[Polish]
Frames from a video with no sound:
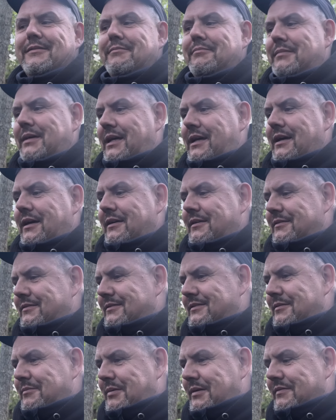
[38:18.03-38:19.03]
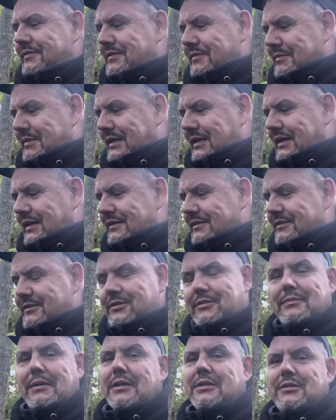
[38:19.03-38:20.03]
Mega, naprawdę mega.
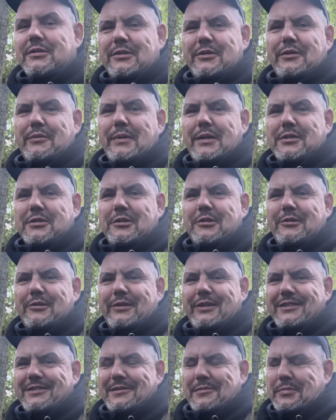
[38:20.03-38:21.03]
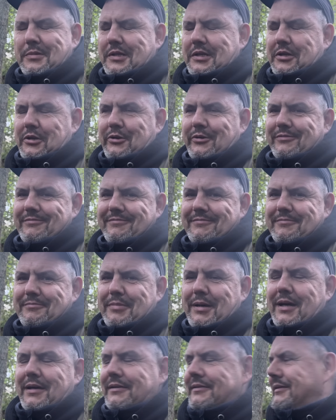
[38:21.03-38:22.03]
Trzymajcie się robaczki do następnego.
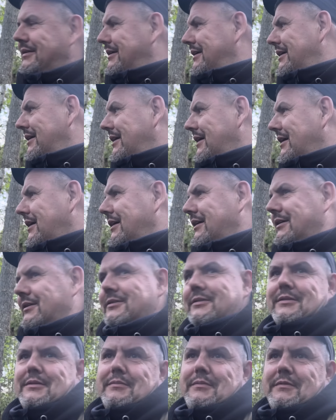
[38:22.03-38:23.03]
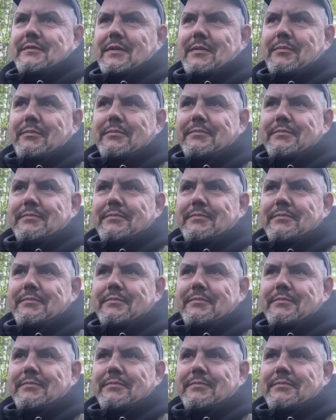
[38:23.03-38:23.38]
Pa. A ja się zmywam.